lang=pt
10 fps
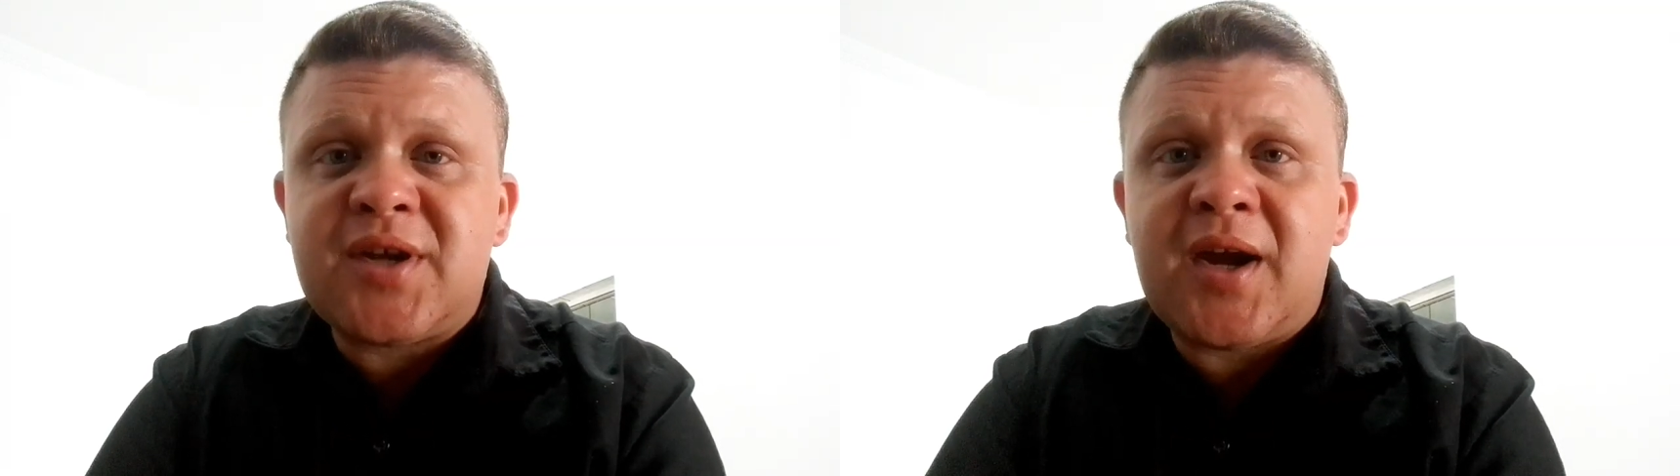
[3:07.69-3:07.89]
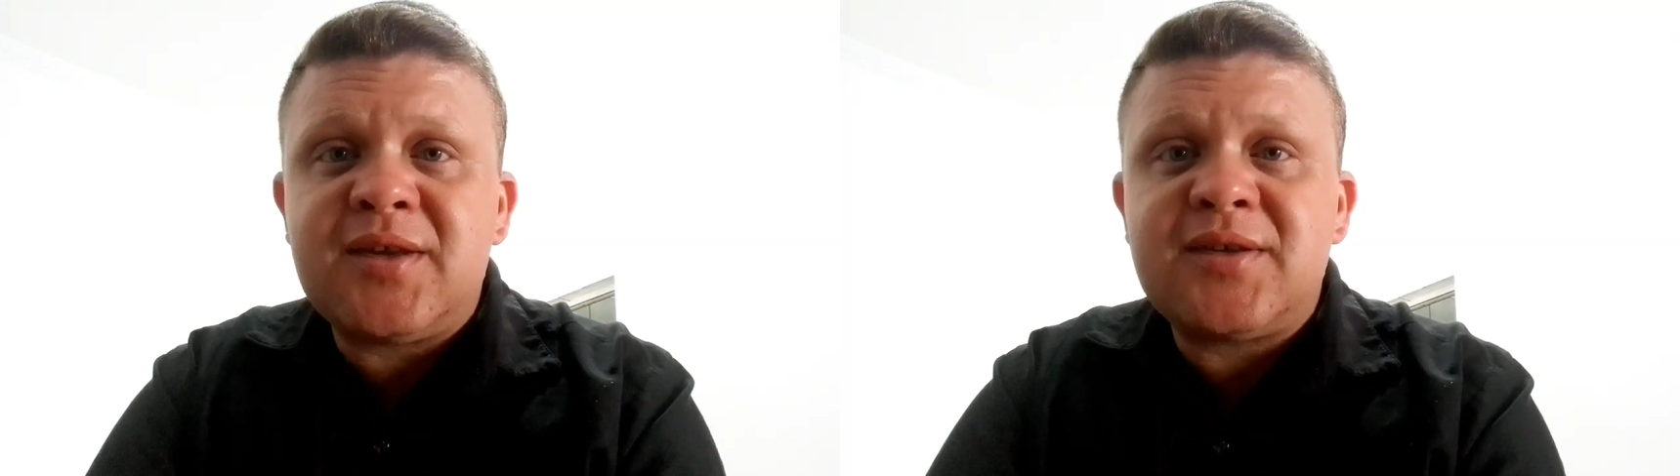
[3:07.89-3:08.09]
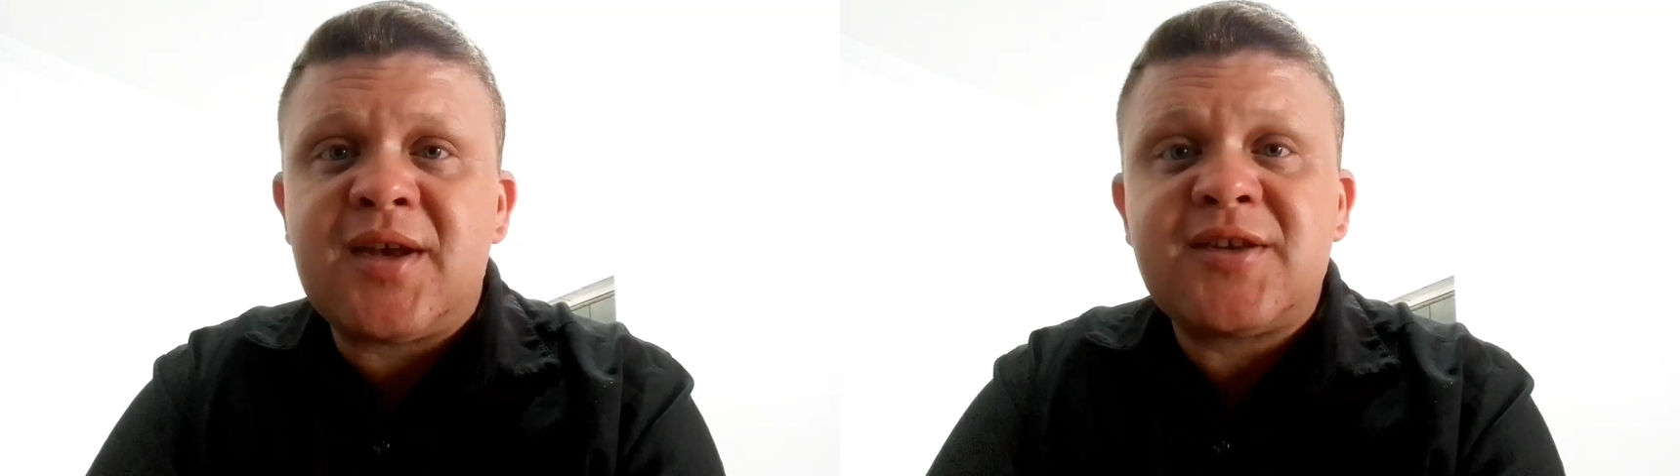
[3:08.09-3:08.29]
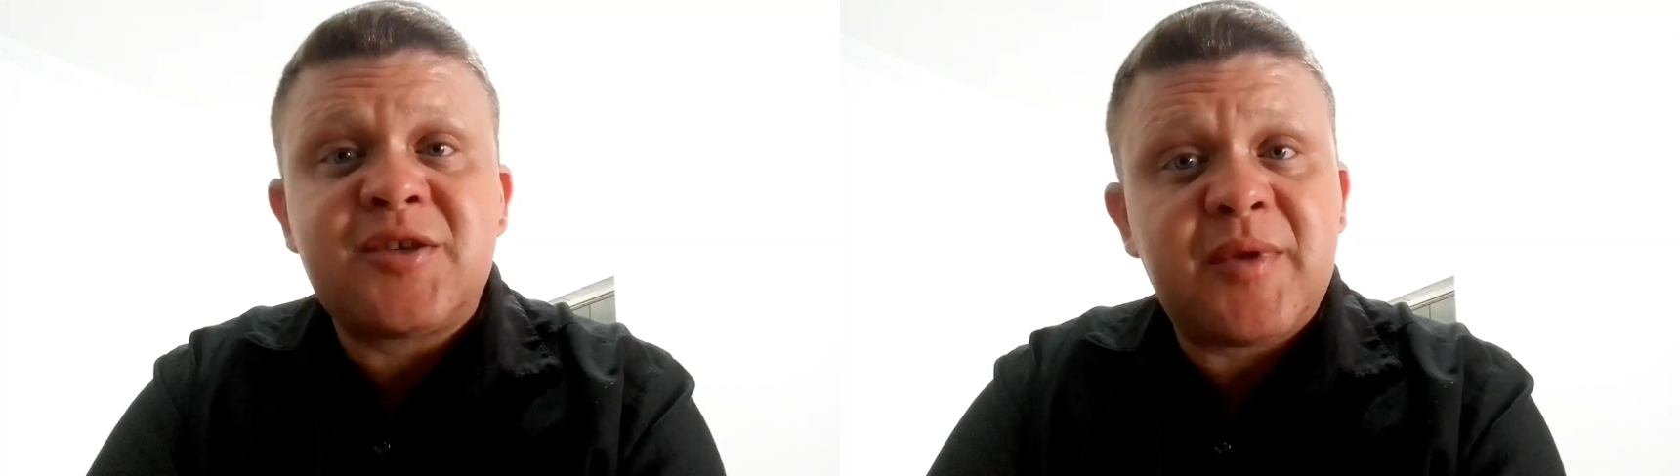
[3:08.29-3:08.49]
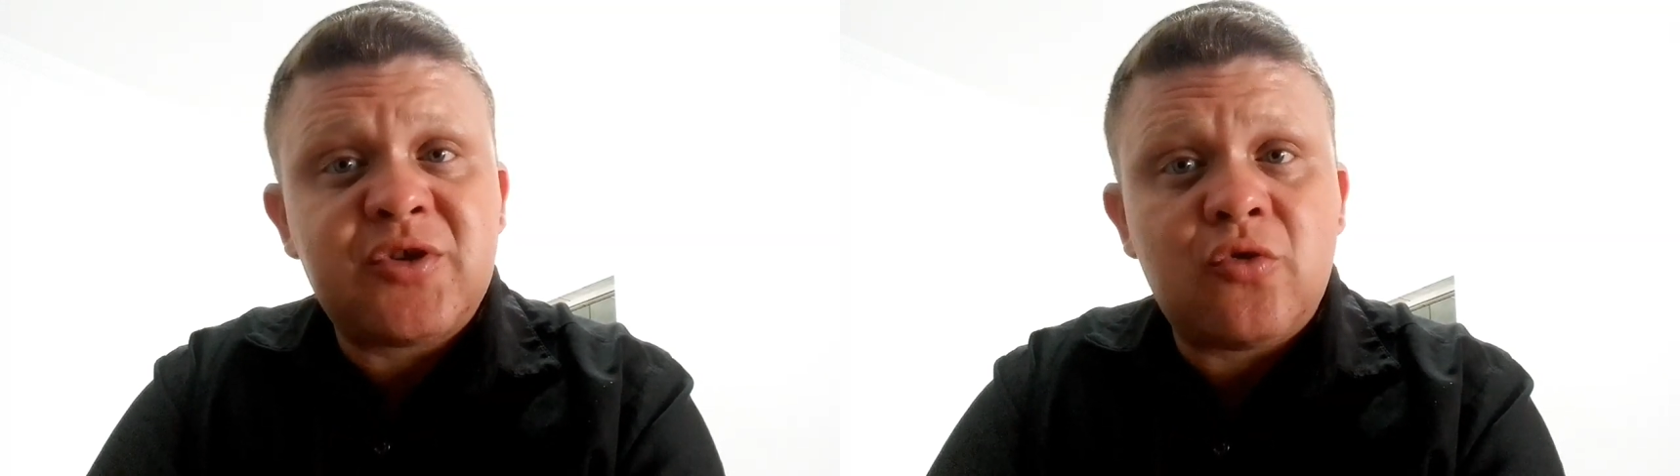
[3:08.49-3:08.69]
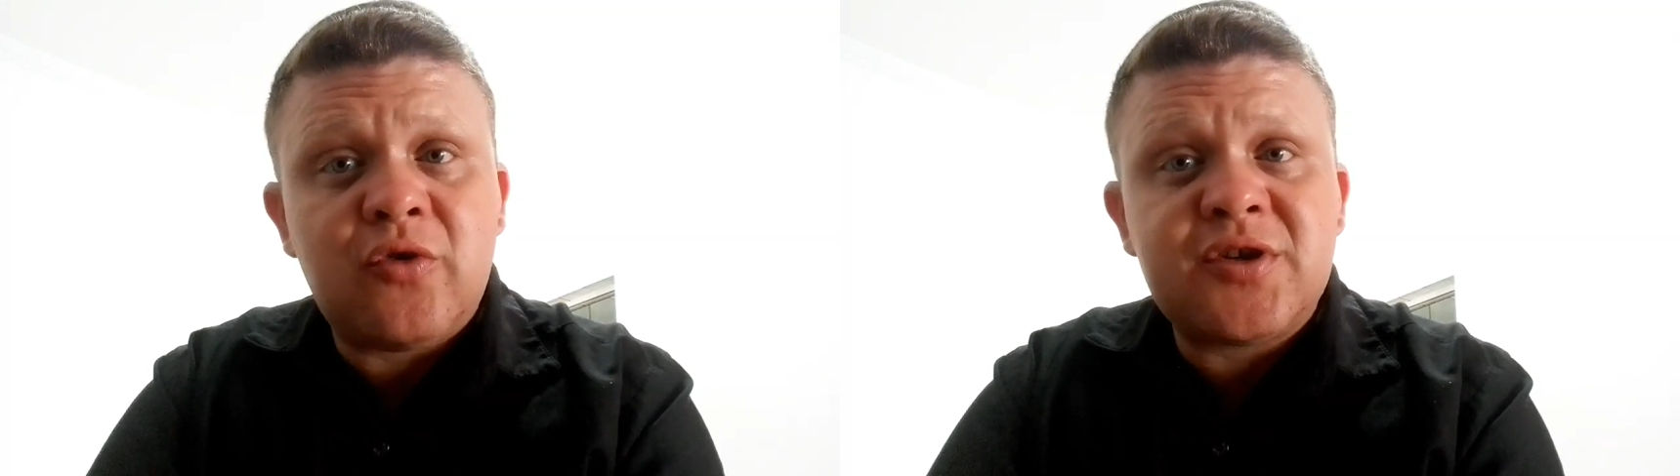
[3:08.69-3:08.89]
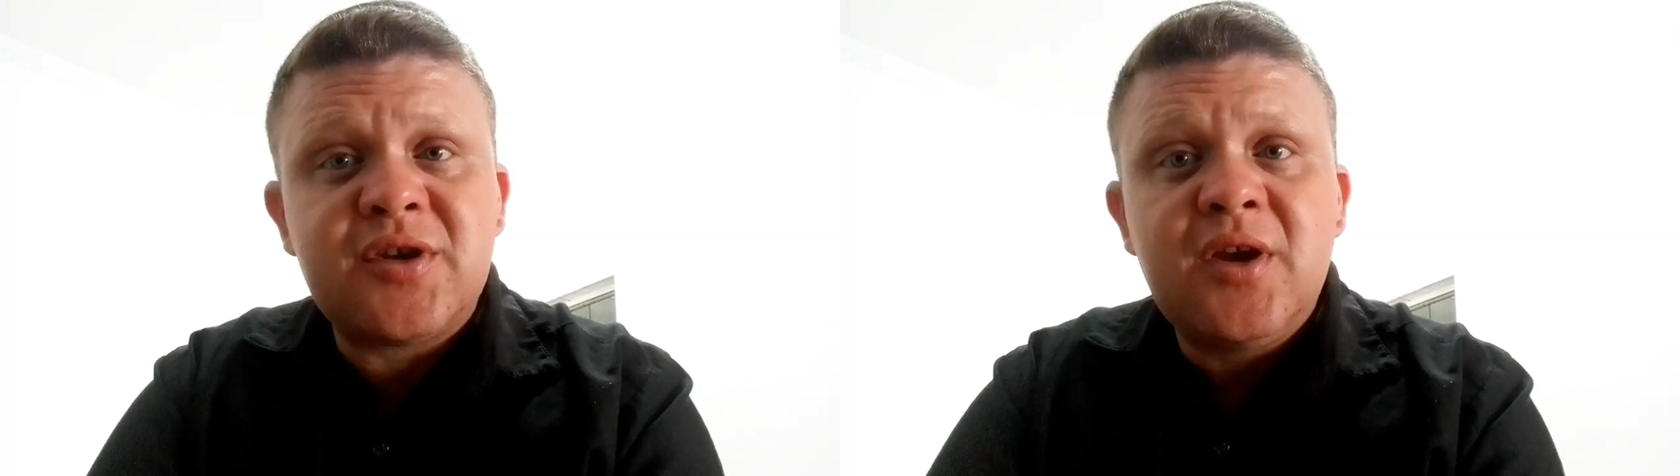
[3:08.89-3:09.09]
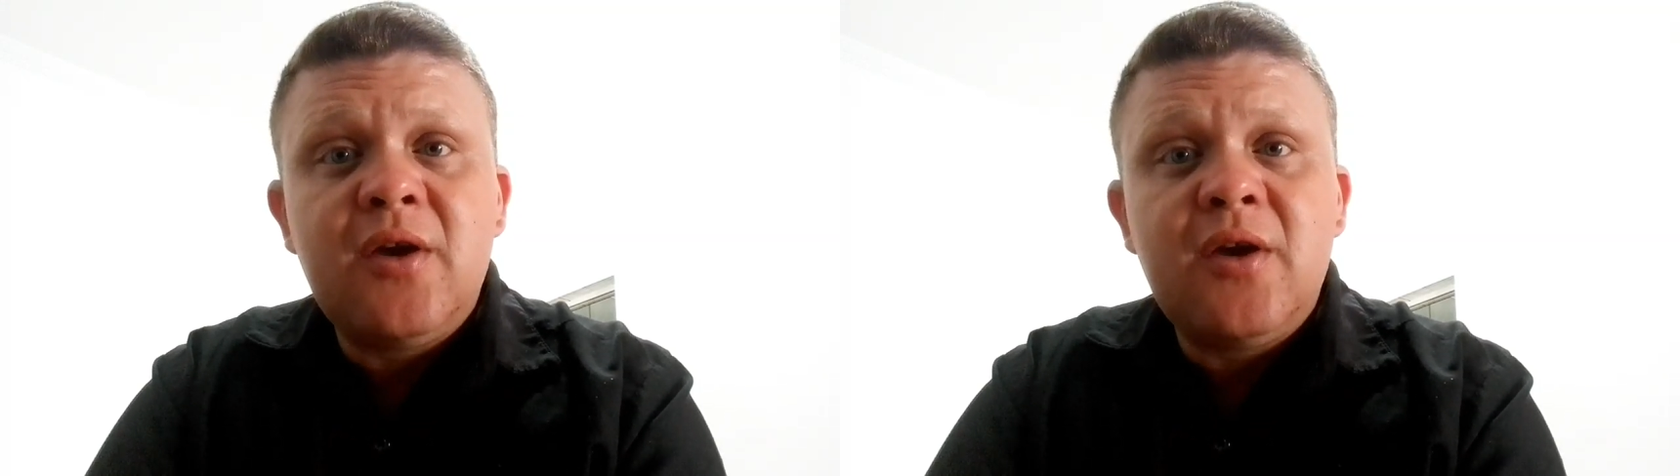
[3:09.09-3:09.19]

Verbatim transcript: sites e essas pessoas.